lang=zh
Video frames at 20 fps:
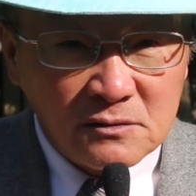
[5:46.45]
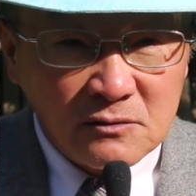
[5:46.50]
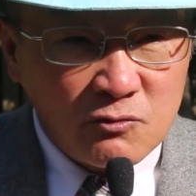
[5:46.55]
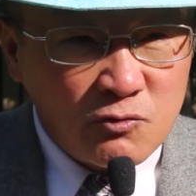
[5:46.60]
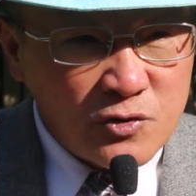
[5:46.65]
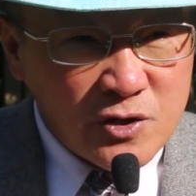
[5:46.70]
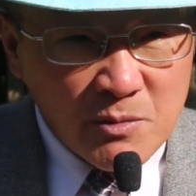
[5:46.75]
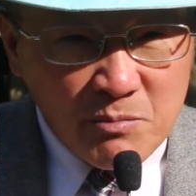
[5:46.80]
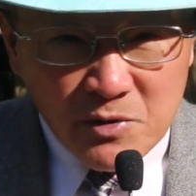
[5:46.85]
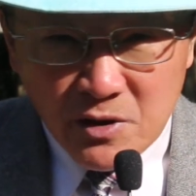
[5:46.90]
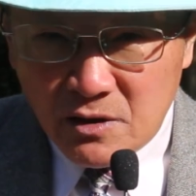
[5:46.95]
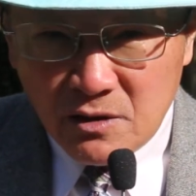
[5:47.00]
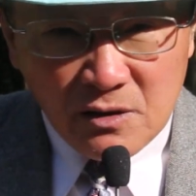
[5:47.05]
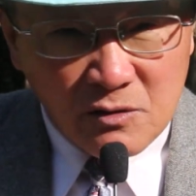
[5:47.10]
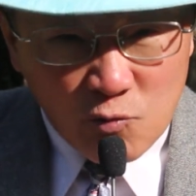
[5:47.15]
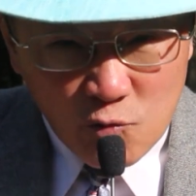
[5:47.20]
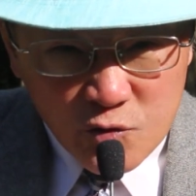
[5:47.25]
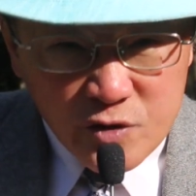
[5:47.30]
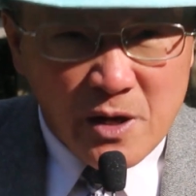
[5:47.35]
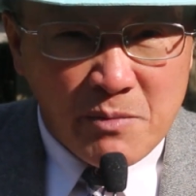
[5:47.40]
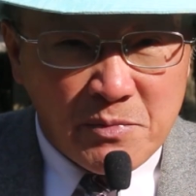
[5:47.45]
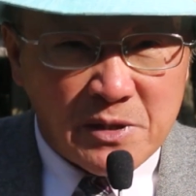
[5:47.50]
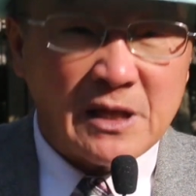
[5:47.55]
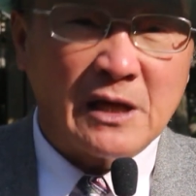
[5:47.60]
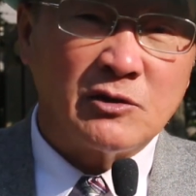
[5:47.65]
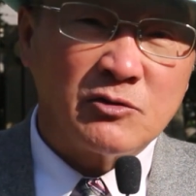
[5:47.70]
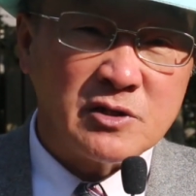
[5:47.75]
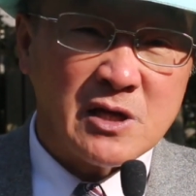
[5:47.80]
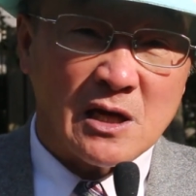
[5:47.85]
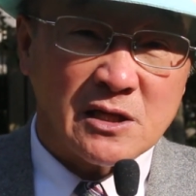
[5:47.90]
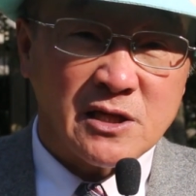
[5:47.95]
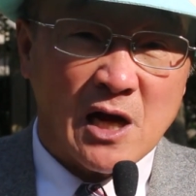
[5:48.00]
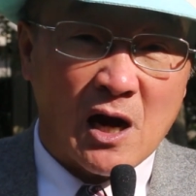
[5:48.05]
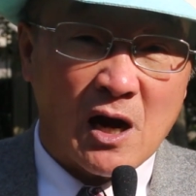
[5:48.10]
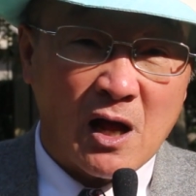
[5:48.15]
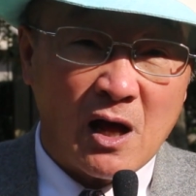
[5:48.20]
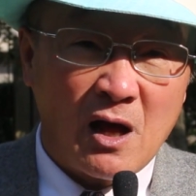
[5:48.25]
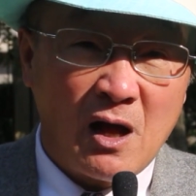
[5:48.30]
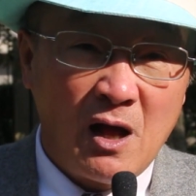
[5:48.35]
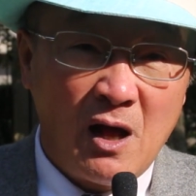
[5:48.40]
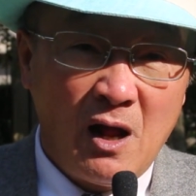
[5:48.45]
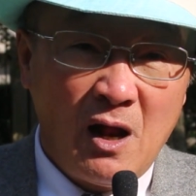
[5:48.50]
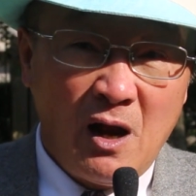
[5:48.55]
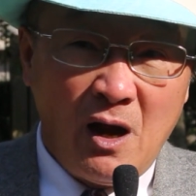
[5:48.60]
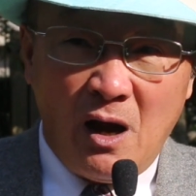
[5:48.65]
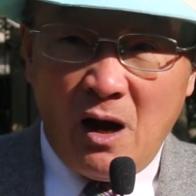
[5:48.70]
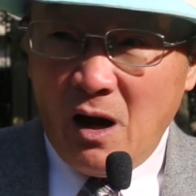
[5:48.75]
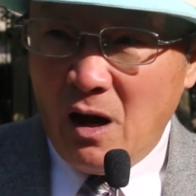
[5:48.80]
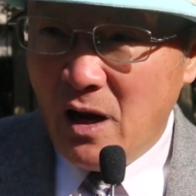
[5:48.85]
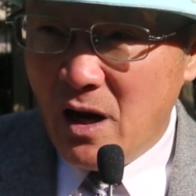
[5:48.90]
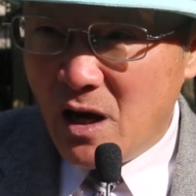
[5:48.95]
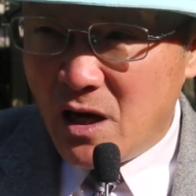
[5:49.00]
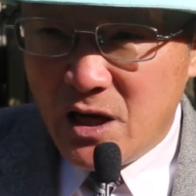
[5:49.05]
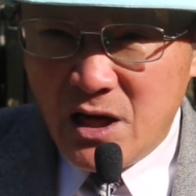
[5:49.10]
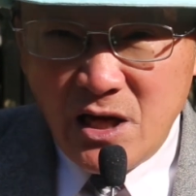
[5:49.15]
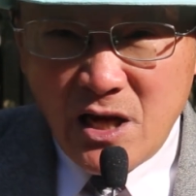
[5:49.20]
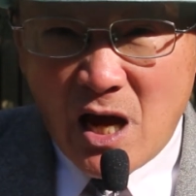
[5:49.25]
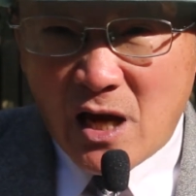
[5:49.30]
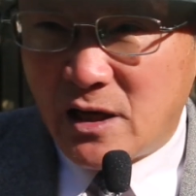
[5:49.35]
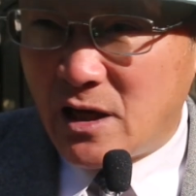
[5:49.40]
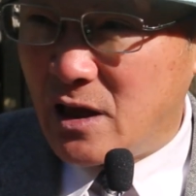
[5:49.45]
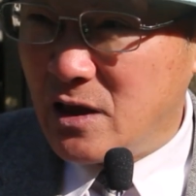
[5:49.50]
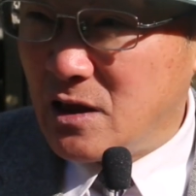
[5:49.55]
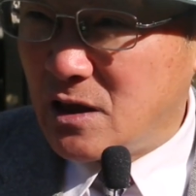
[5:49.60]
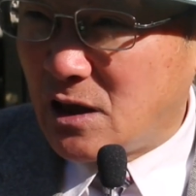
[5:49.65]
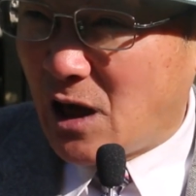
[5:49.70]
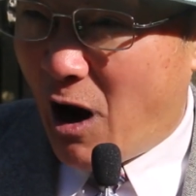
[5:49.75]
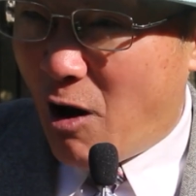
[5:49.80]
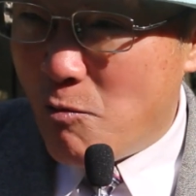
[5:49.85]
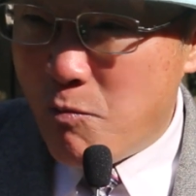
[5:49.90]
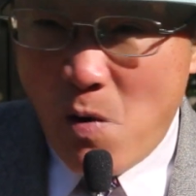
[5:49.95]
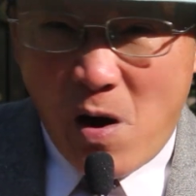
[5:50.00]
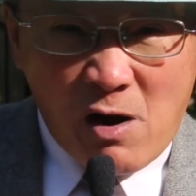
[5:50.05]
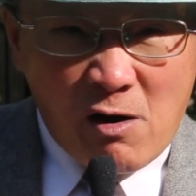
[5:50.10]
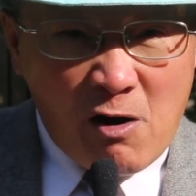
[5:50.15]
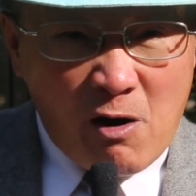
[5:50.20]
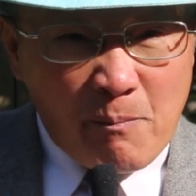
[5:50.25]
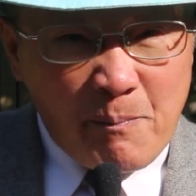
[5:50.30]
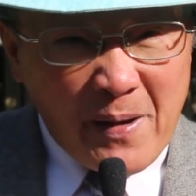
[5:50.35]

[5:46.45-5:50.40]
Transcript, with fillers: 吴建民，吴建民他就这样讲那个女演员搞不好哦，